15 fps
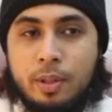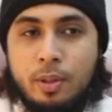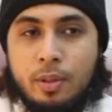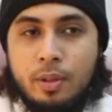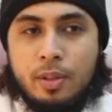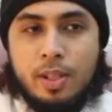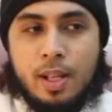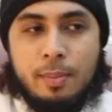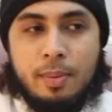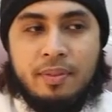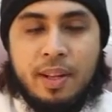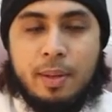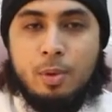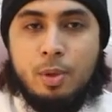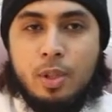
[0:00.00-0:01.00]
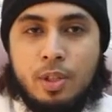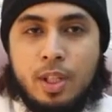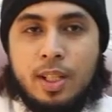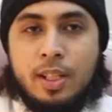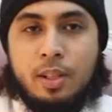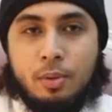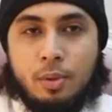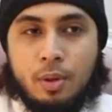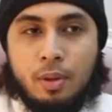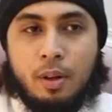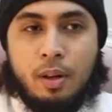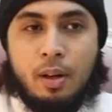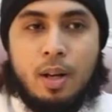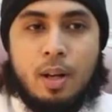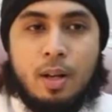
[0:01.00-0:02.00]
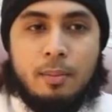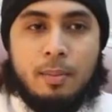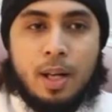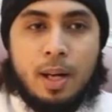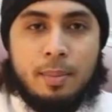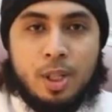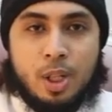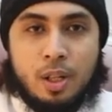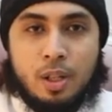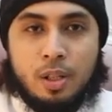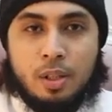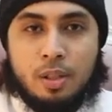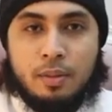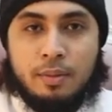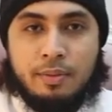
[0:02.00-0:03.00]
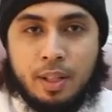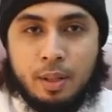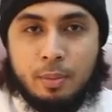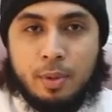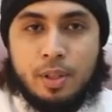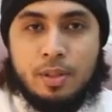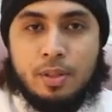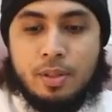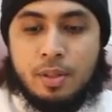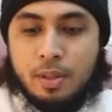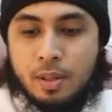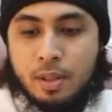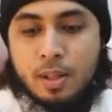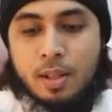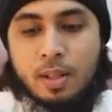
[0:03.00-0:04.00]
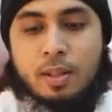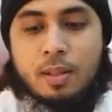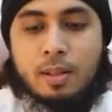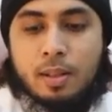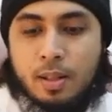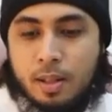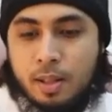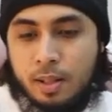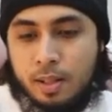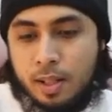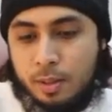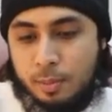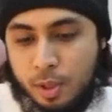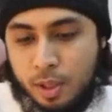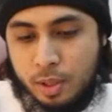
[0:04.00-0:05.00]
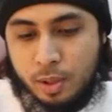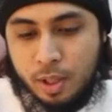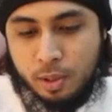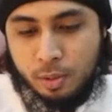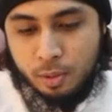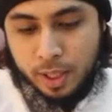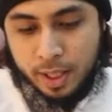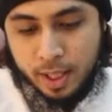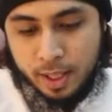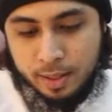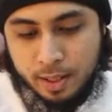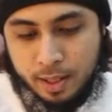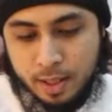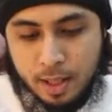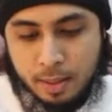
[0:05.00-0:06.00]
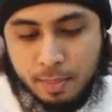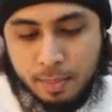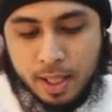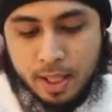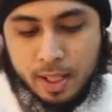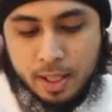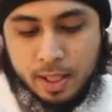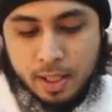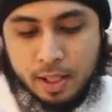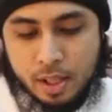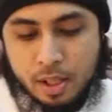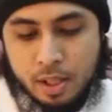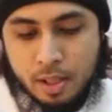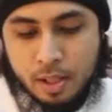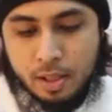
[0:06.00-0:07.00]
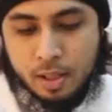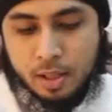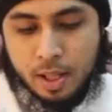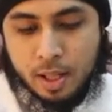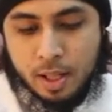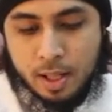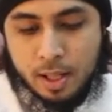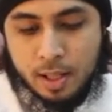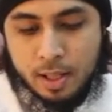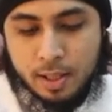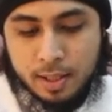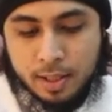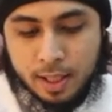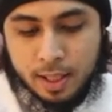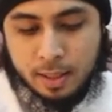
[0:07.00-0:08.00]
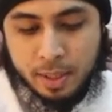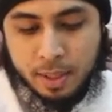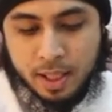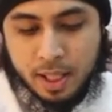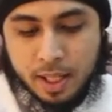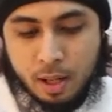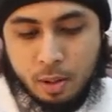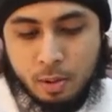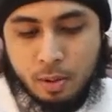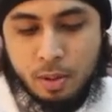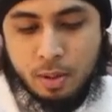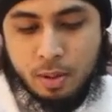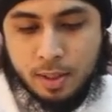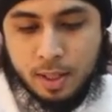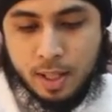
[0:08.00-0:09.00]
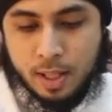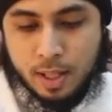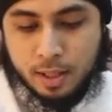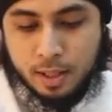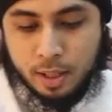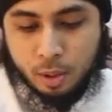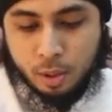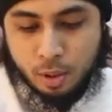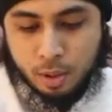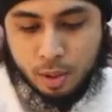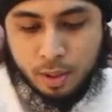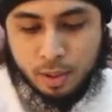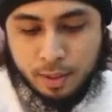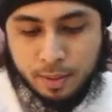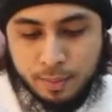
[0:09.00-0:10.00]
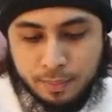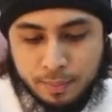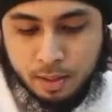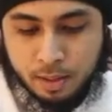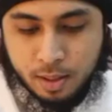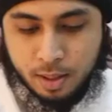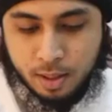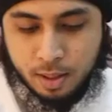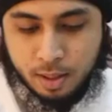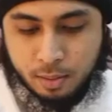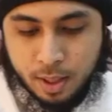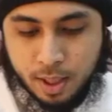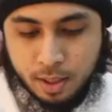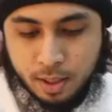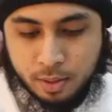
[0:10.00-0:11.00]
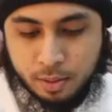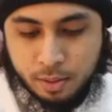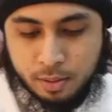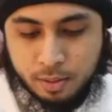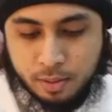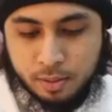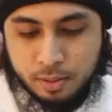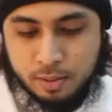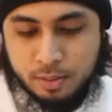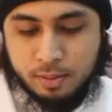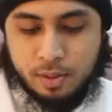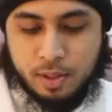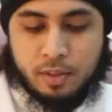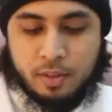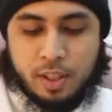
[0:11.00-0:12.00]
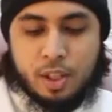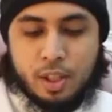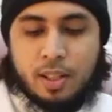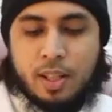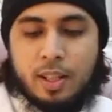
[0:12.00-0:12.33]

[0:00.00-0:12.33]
TikToker. Sabi famous daw siya na TikToker. Marami siyang followers. Uh, kalimutan ko lang kung ilan. Bali, isa siyang uh, taga Mindanao na TikToker. Uh, nawala ko yung screenshot.